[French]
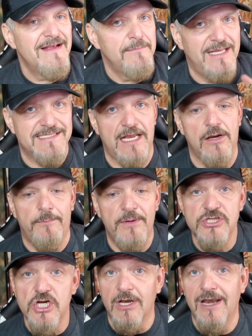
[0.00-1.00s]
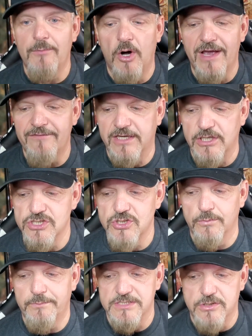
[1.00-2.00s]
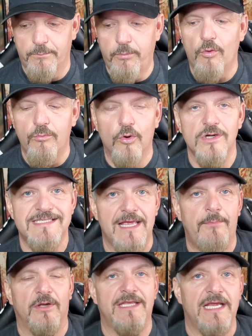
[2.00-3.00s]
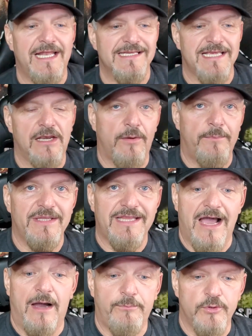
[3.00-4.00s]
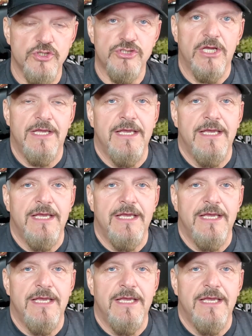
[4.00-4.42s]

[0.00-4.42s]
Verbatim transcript: La salopette, j'ai collaboré avec eux autres parce que pour moi, c'est important que la salopette, en plus,